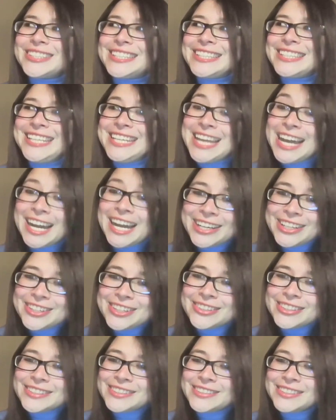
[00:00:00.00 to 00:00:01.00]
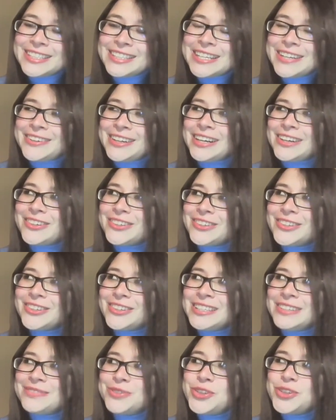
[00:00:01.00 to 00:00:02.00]
diario, es un trabajo
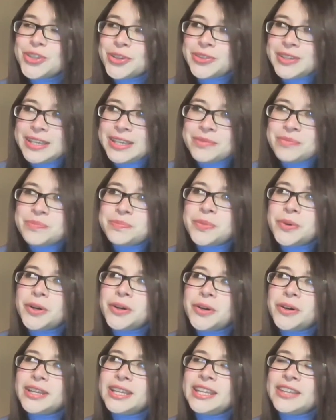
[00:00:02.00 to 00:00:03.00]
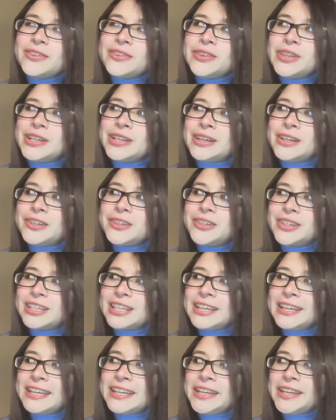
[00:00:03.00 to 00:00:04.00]
de mucho tiempo y es un trabajo
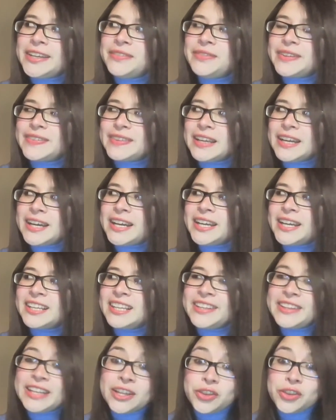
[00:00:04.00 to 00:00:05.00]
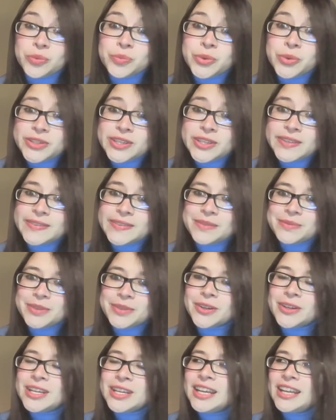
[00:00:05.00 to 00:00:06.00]
que me está llenando
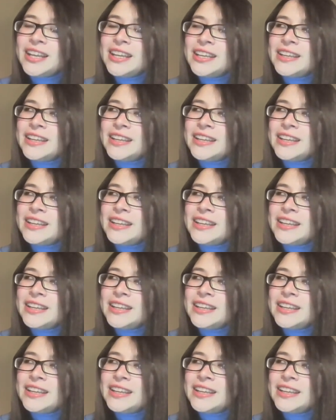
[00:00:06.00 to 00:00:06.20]
muchísimo.